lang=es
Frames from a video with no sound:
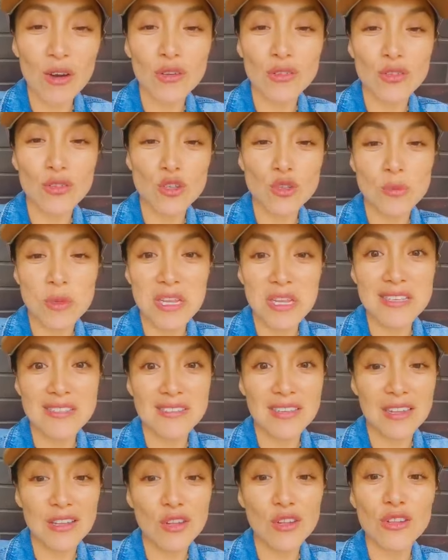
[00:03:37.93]
otros
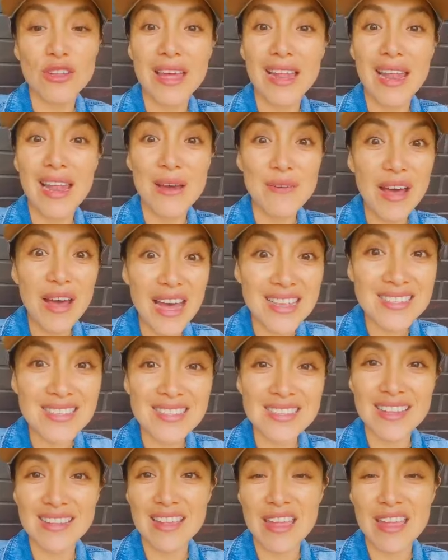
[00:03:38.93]
ministerios de alabanza,